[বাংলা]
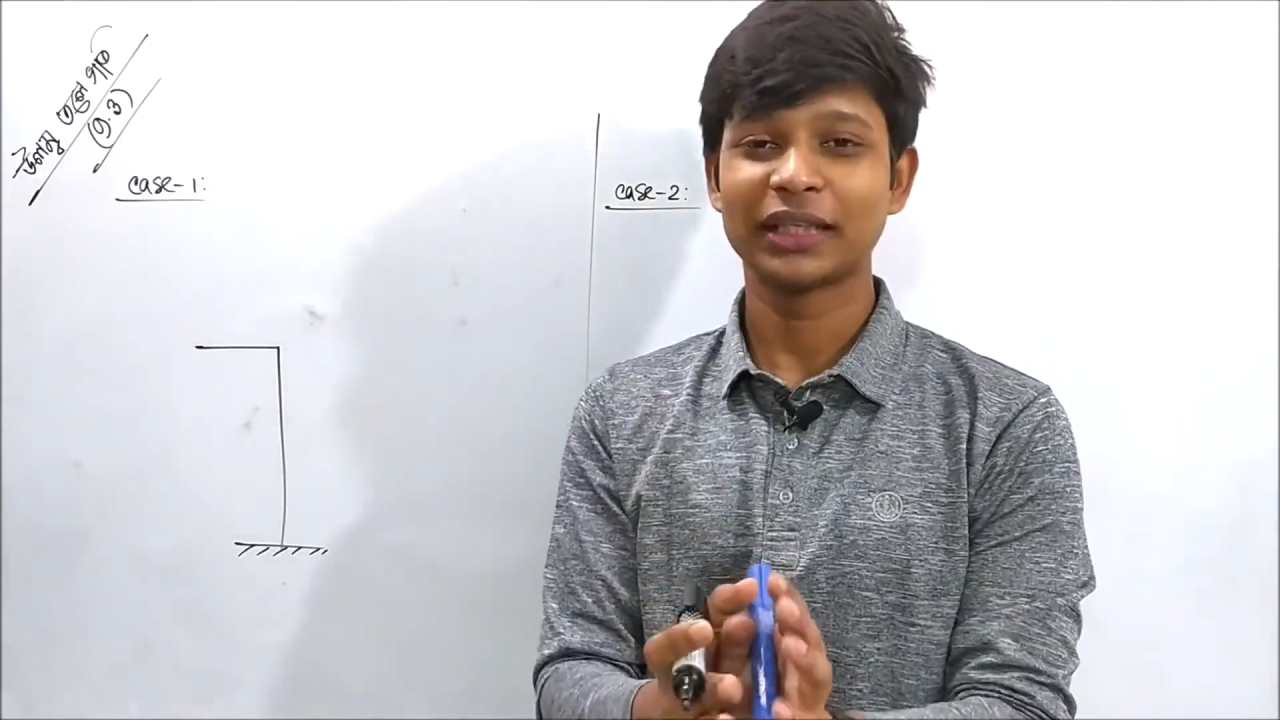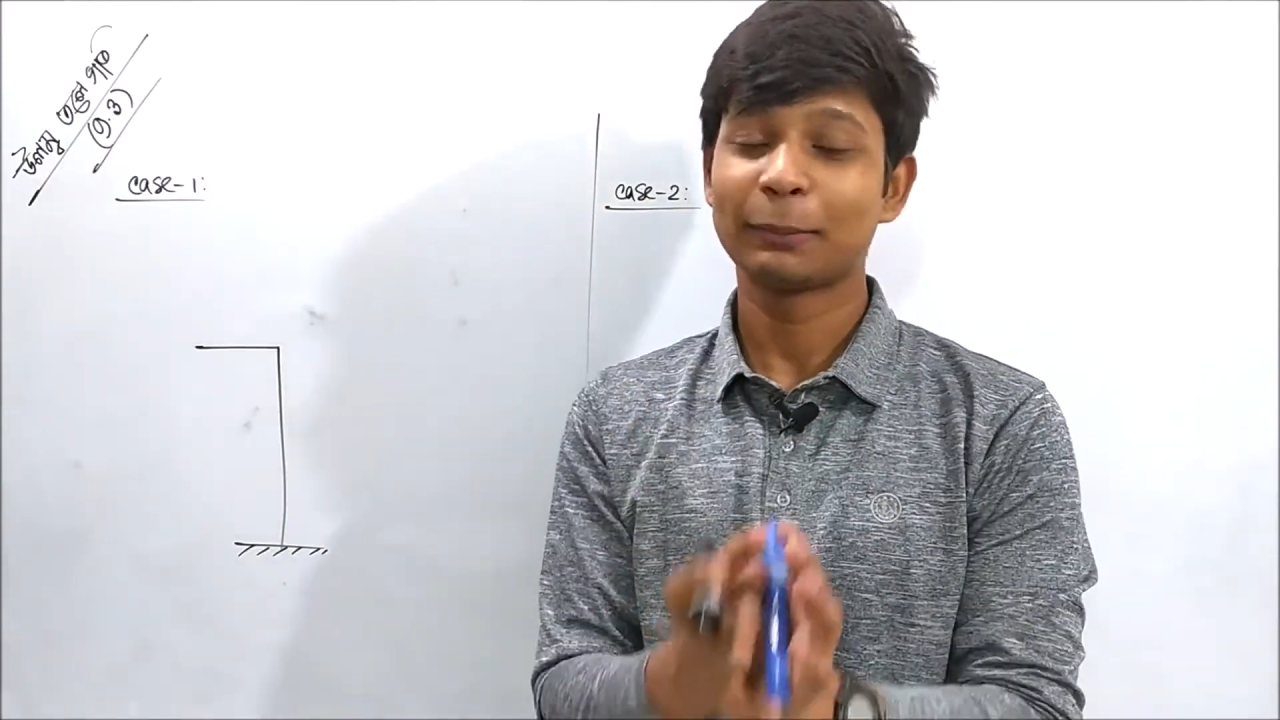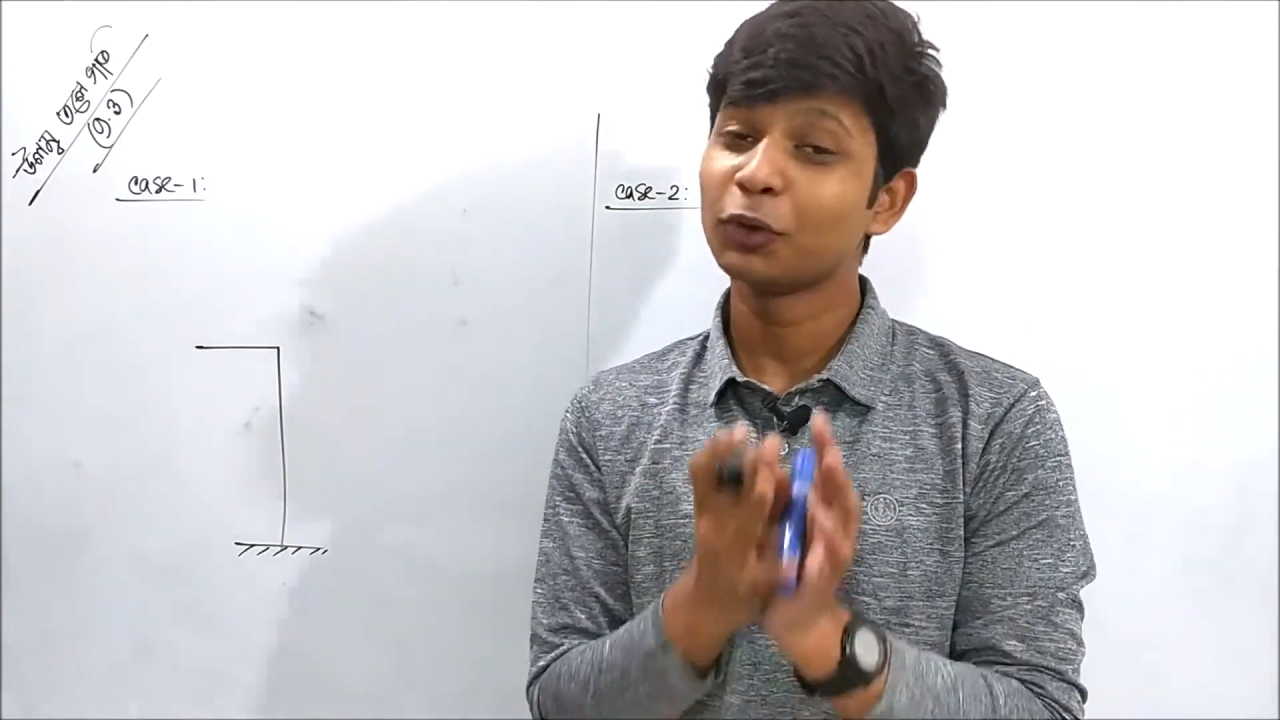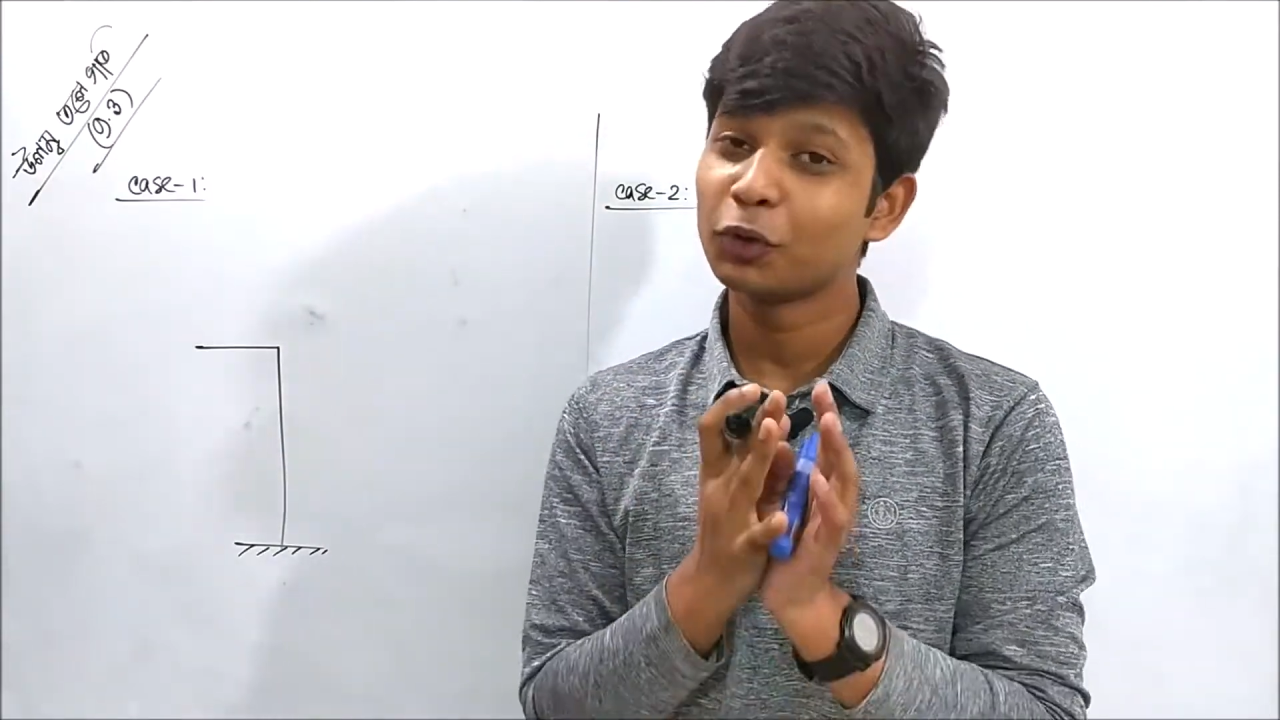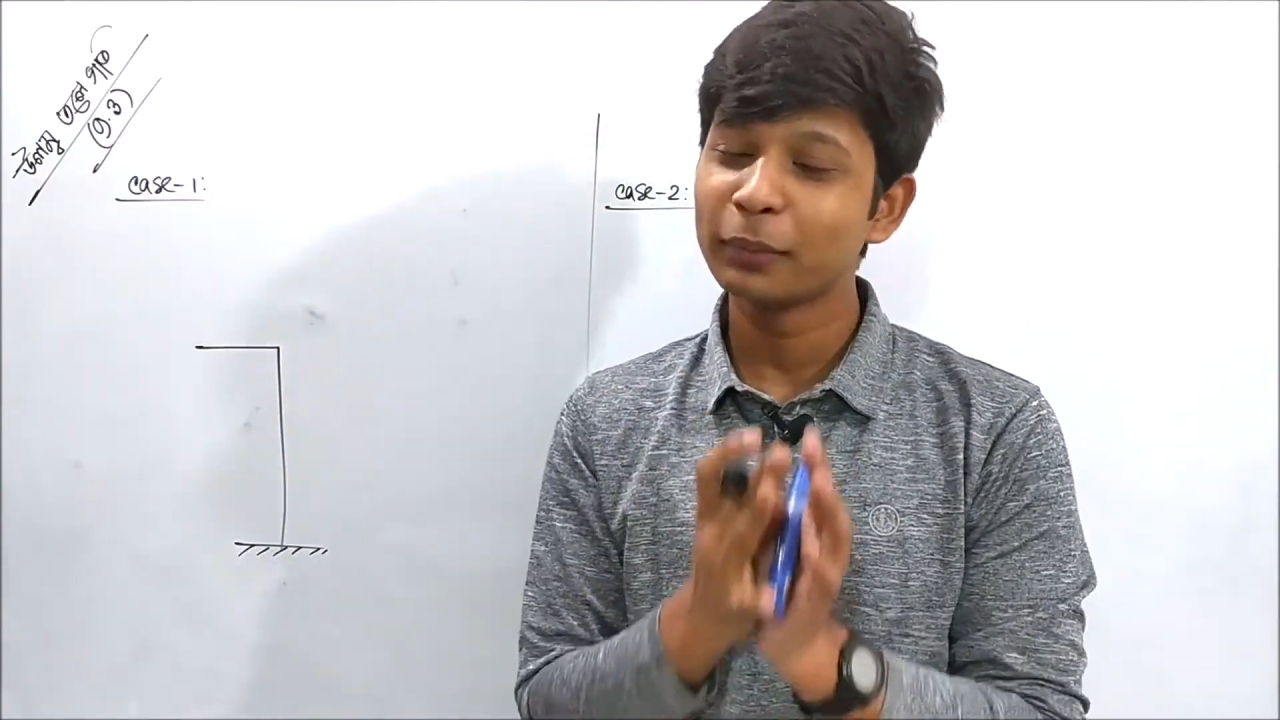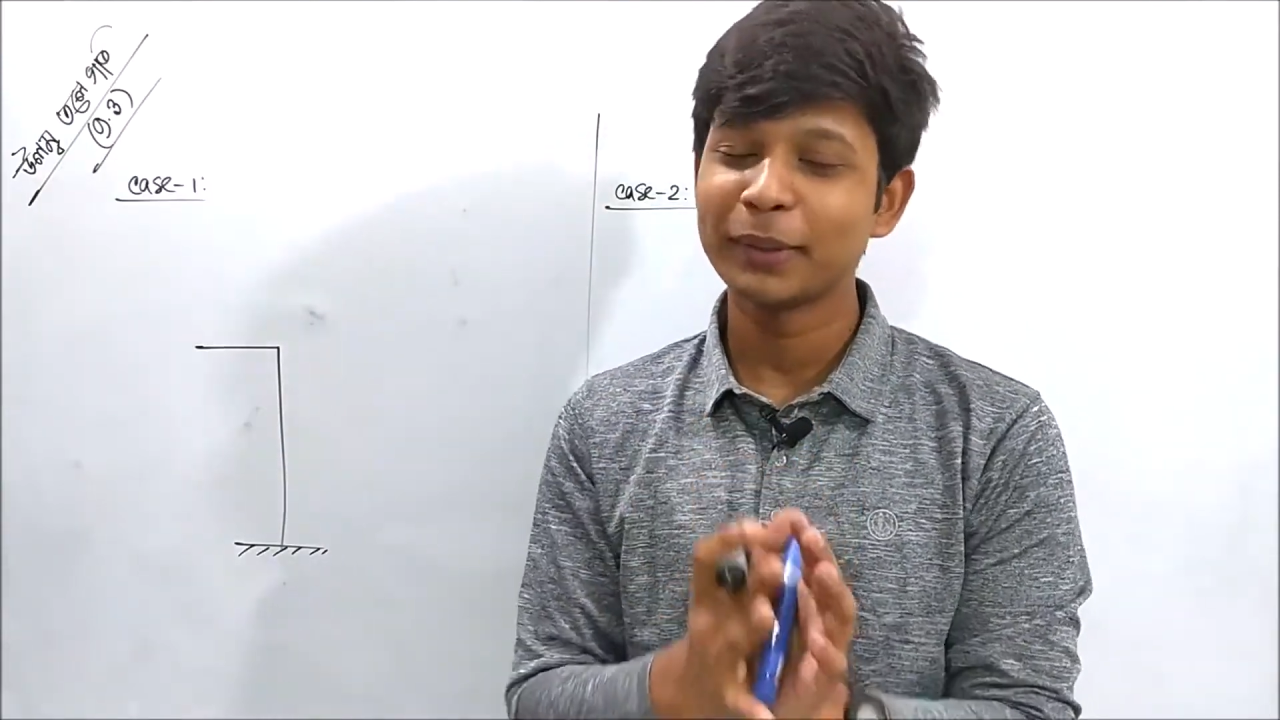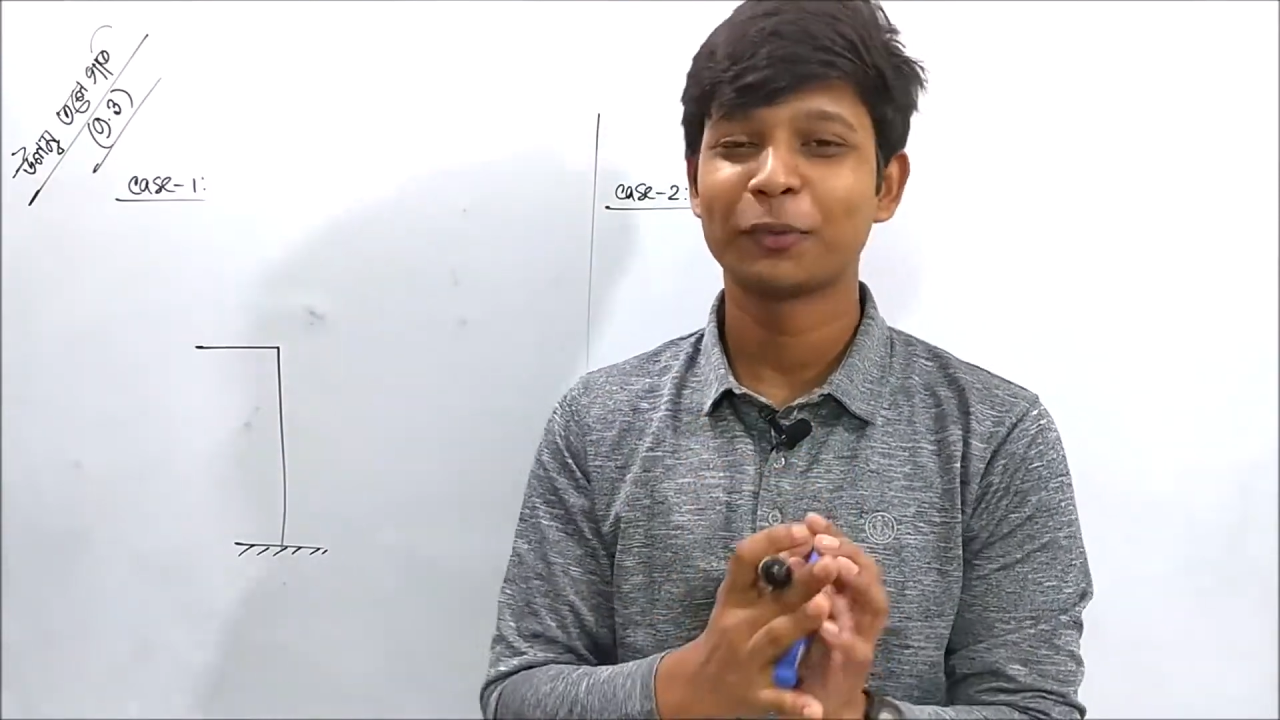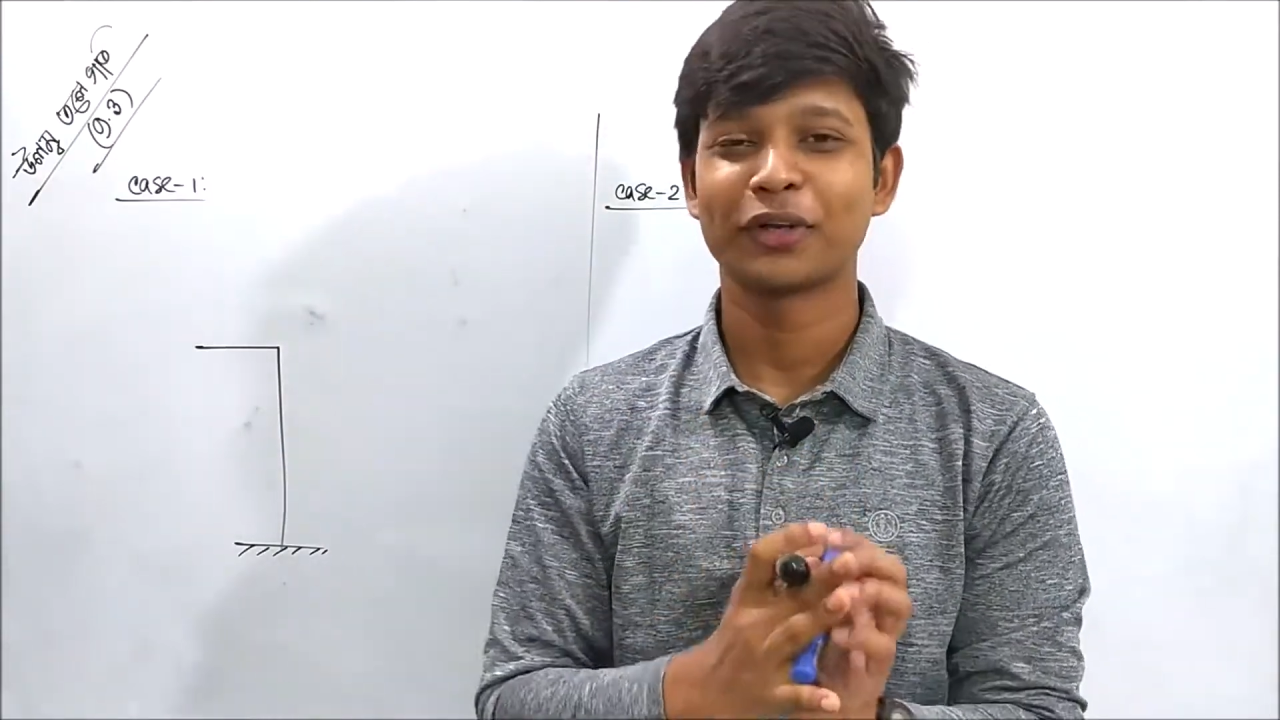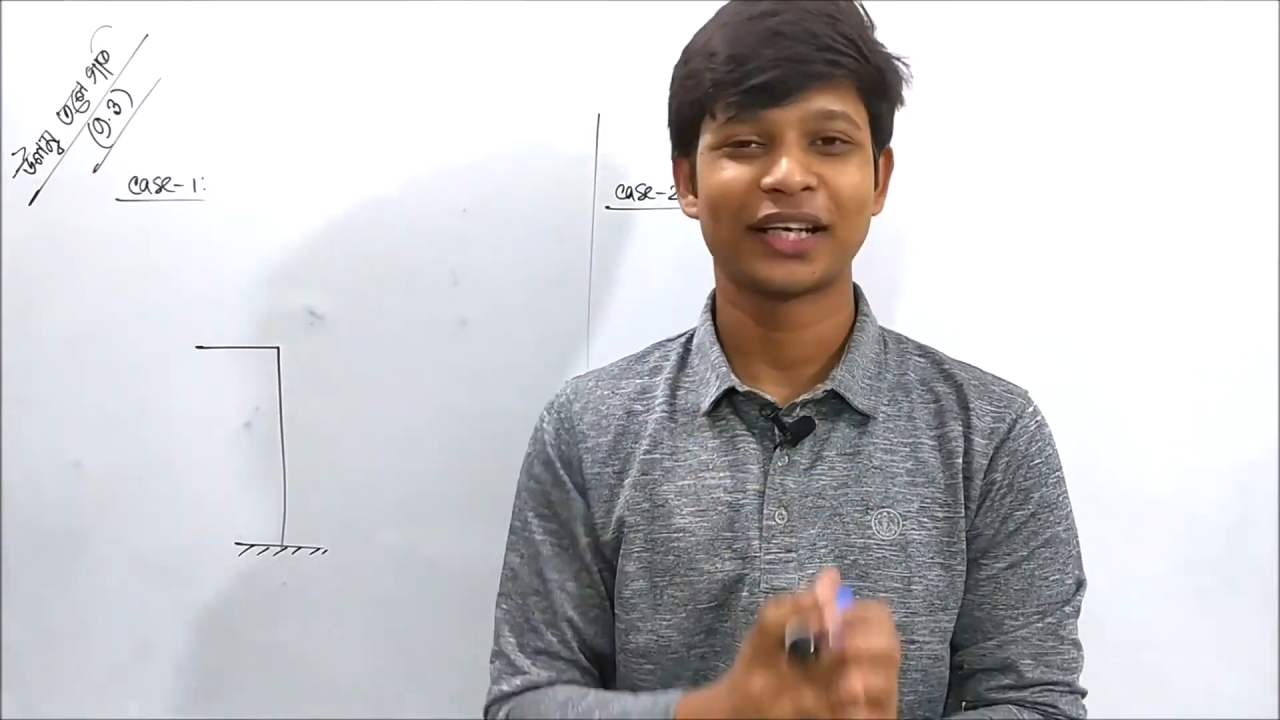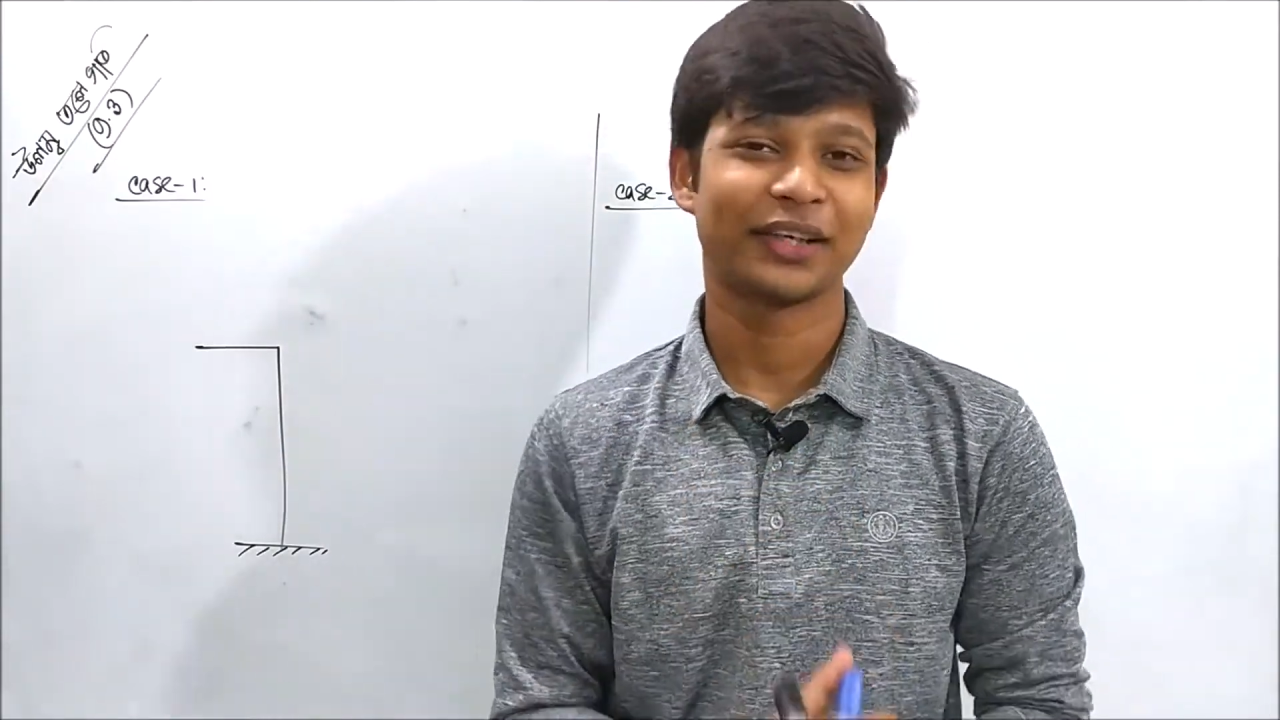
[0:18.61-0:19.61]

এবং খুবই ইম্পর্ট্যান্ট